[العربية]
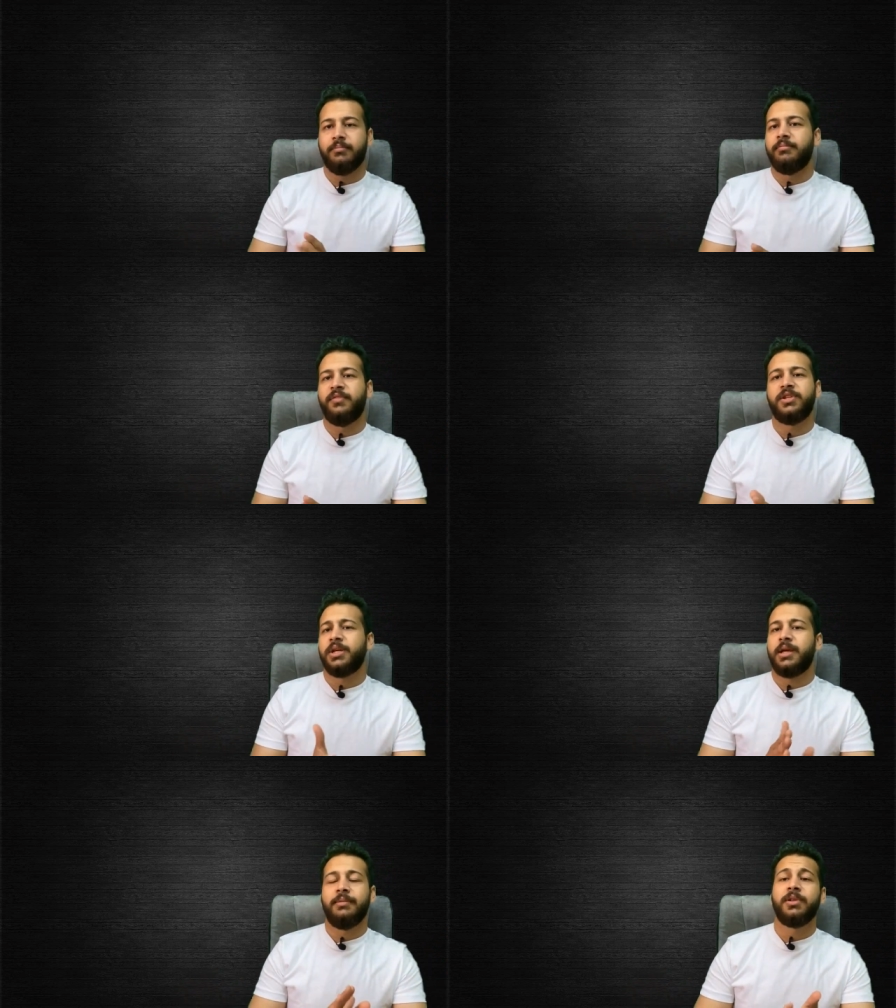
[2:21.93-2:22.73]
مفيش
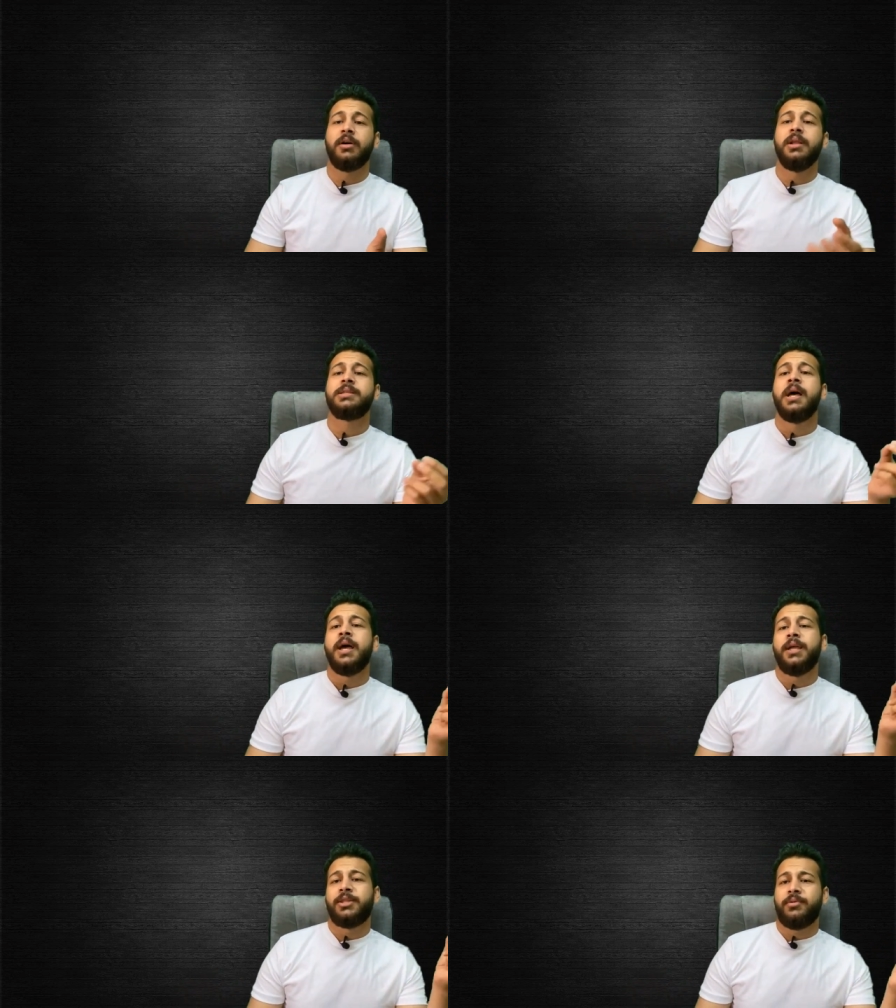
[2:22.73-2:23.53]
الكلام ده خالص
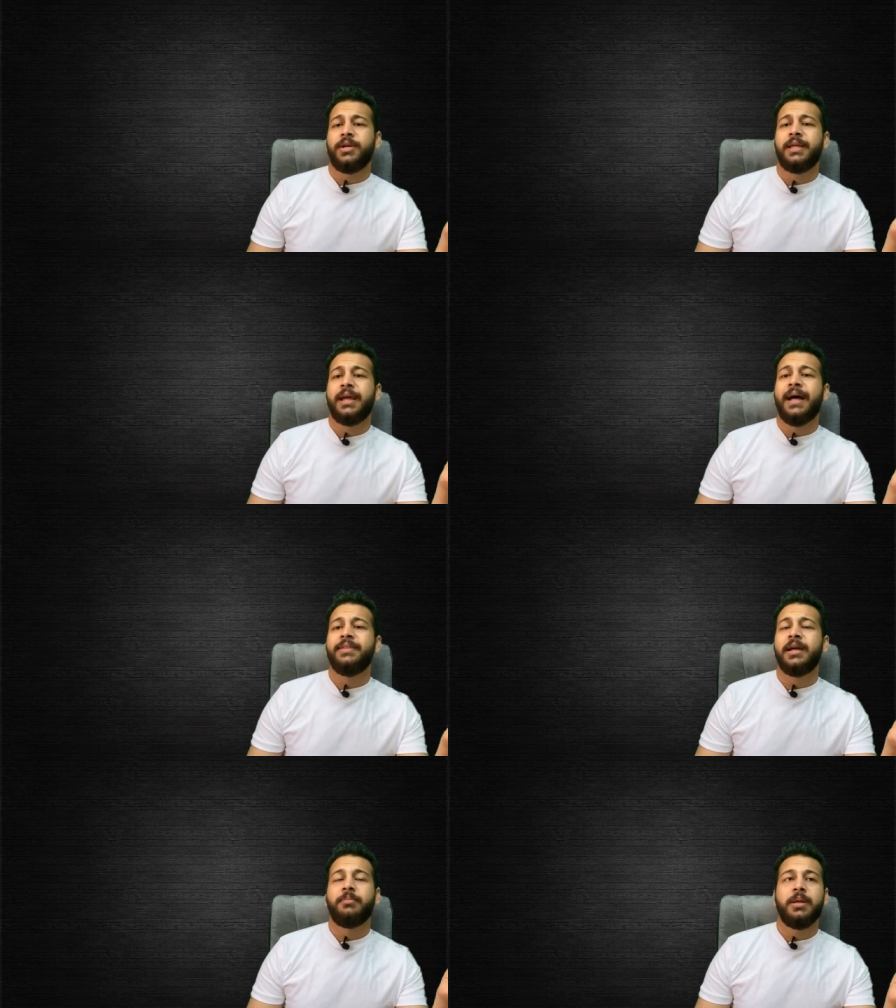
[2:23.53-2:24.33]
انت الرايتنج
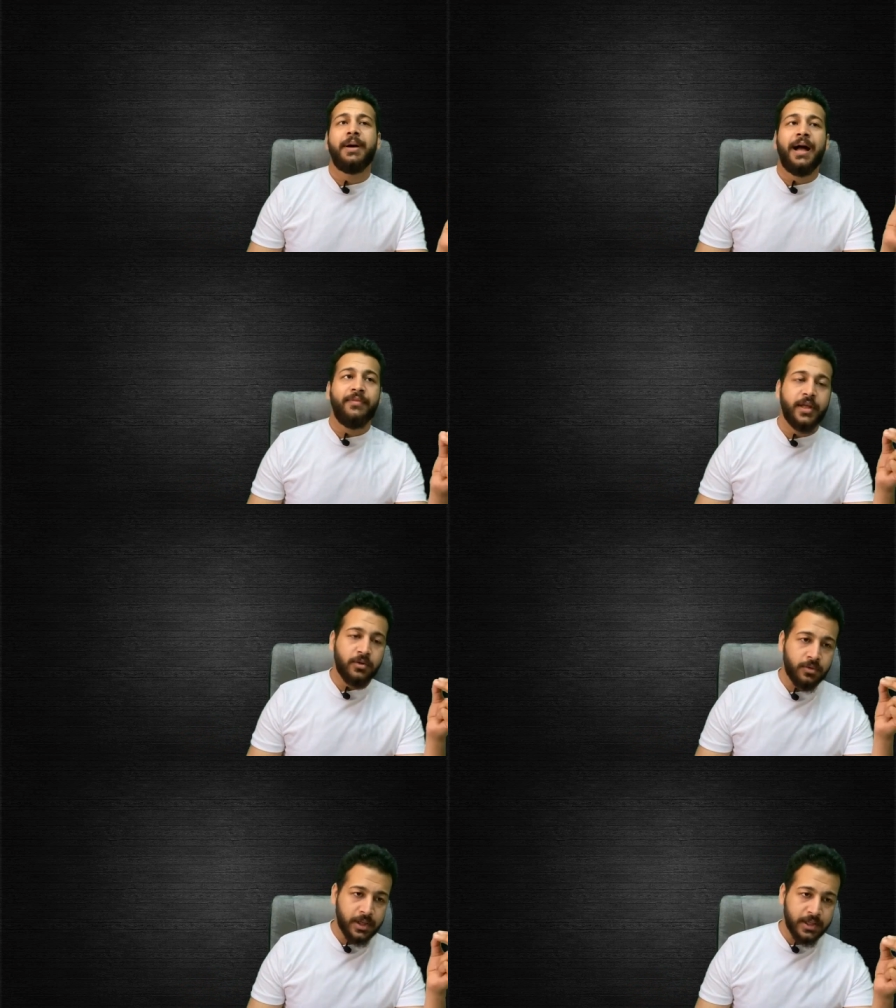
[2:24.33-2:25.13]
عندك بيبقى
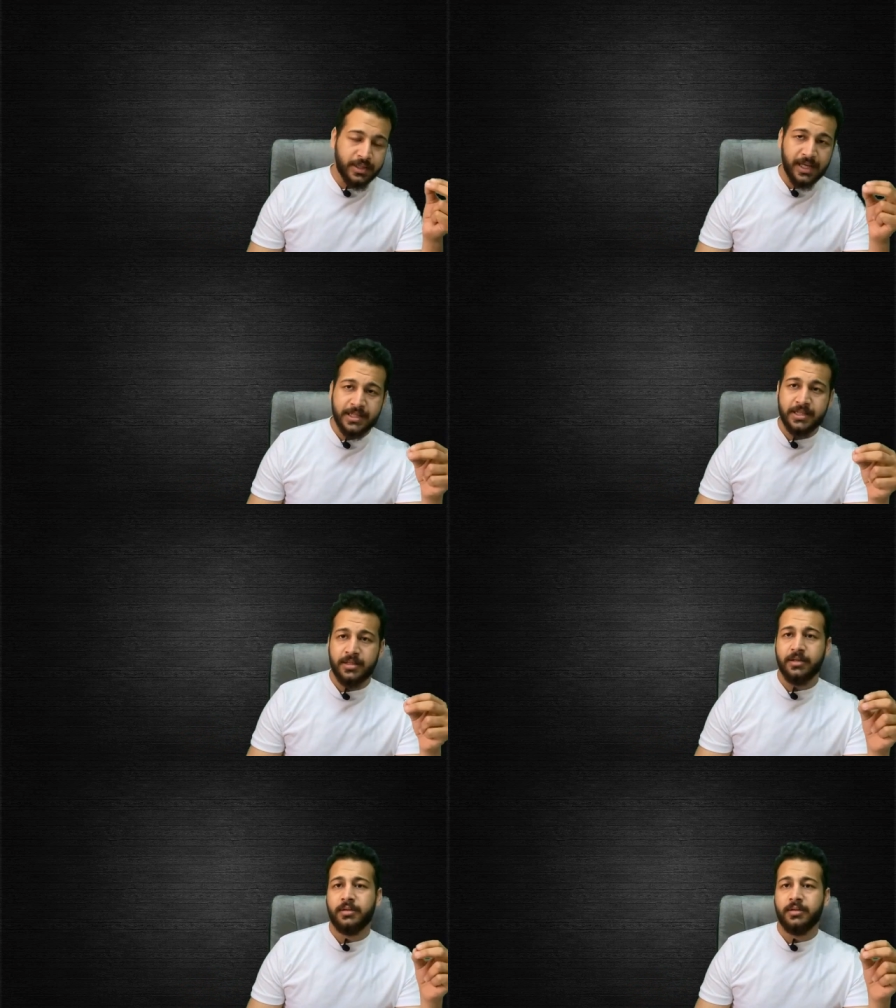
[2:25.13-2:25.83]
عندك اوريدي تكست